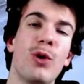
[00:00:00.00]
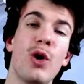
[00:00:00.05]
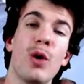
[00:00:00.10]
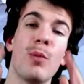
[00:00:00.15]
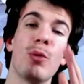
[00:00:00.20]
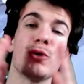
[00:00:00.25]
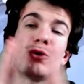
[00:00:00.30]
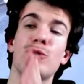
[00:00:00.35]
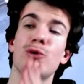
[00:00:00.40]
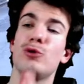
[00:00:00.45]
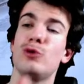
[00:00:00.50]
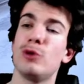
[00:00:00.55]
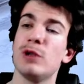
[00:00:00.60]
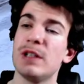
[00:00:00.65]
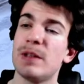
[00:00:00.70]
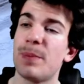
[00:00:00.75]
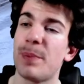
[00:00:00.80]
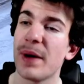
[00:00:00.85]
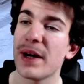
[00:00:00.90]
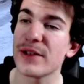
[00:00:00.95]
On commence tout de
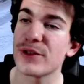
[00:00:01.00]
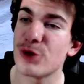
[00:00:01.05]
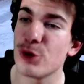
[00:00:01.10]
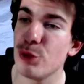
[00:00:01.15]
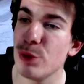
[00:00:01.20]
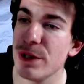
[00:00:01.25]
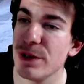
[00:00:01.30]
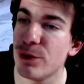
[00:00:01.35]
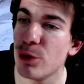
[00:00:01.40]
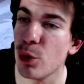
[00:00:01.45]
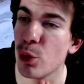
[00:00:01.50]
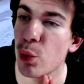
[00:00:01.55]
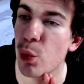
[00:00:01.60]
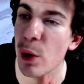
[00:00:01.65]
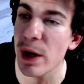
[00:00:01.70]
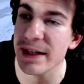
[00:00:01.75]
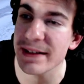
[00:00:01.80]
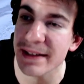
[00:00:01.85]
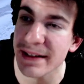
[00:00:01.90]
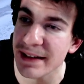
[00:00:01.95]
suite par celui de
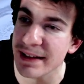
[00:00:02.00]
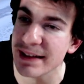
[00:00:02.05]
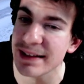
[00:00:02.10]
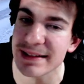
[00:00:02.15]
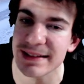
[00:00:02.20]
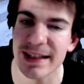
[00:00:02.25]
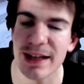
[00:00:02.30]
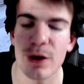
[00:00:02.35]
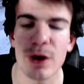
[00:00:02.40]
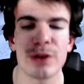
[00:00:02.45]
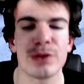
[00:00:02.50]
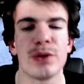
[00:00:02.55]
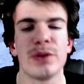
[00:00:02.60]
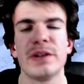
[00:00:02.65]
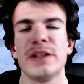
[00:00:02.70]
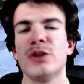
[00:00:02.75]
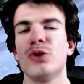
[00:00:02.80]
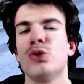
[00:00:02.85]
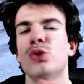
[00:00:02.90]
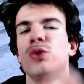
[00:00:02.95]
Wadrix. Alors
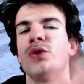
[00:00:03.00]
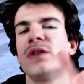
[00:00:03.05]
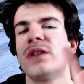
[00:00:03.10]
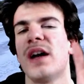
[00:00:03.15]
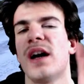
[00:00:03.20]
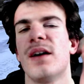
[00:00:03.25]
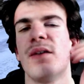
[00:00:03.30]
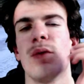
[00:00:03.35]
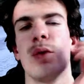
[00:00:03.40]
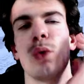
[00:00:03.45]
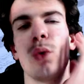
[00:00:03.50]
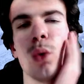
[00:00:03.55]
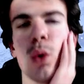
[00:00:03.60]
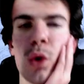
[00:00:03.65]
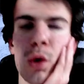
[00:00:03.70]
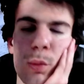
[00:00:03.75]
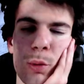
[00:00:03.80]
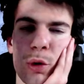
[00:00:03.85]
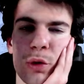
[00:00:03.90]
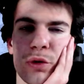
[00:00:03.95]
attendez, juste avant qu'on
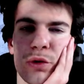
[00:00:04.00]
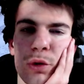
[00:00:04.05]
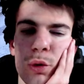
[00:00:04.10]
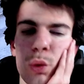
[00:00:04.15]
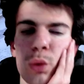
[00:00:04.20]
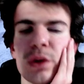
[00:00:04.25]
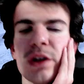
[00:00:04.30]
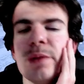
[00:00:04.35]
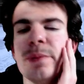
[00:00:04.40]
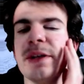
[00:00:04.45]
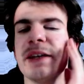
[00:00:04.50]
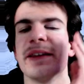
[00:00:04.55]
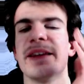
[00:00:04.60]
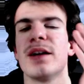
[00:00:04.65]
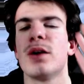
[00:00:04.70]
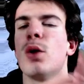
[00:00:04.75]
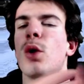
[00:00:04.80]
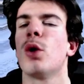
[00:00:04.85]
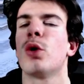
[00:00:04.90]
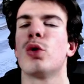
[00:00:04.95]
commence, on est bien
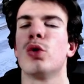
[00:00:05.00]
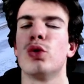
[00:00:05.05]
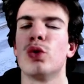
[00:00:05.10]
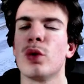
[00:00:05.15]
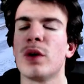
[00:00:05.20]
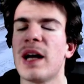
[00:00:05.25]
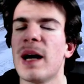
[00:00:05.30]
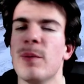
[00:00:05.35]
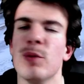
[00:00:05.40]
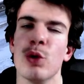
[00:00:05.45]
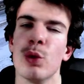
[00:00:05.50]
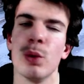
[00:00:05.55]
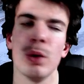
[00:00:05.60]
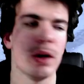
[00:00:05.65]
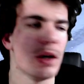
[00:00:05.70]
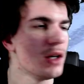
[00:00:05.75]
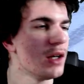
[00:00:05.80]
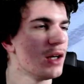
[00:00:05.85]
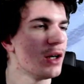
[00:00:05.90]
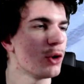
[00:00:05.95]
d'accord que ton camion,
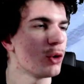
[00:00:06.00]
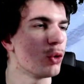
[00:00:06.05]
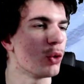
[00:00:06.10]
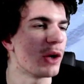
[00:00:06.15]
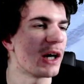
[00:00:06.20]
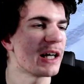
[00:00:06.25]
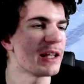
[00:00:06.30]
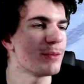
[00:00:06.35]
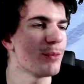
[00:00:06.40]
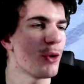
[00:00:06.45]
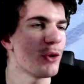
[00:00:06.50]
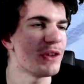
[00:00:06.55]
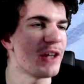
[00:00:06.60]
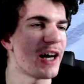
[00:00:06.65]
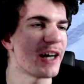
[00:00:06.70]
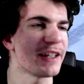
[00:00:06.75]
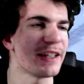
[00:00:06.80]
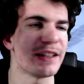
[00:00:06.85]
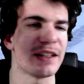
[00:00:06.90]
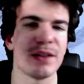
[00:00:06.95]
concrètement,
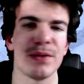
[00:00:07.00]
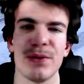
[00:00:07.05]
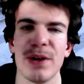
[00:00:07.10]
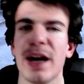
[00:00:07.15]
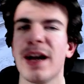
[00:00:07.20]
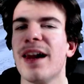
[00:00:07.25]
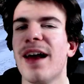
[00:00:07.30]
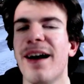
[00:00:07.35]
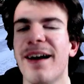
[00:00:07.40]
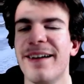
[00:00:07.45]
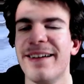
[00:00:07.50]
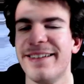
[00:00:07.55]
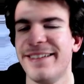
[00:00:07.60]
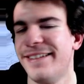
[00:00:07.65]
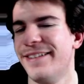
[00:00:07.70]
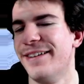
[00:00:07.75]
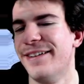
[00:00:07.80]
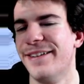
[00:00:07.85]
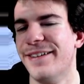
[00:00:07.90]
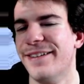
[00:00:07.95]
n'a rien à faire là.
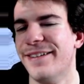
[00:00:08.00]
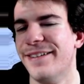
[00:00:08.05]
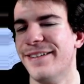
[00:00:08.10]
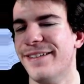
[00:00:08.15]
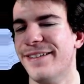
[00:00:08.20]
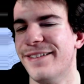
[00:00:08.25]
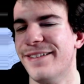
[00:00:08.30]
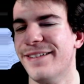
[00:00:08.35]
Euh...